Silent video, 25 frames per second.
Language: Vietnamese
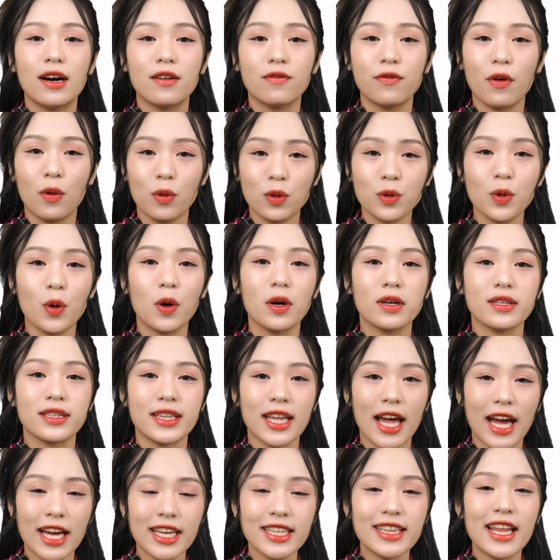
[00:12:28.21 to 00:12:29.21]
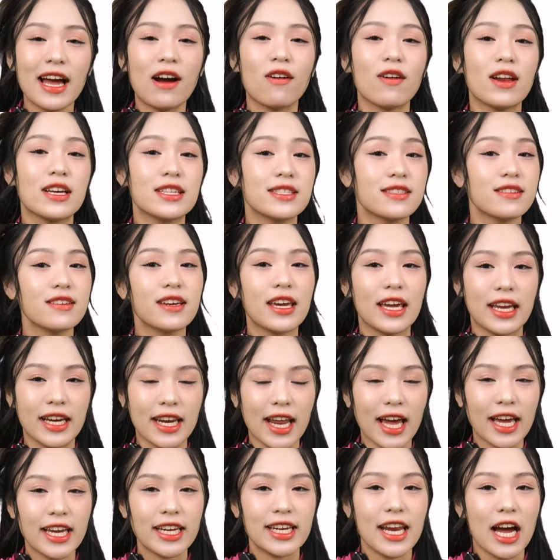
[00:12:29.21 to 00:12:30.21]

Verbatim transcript: phẫu thuật tái tạo lại xương hiện nay,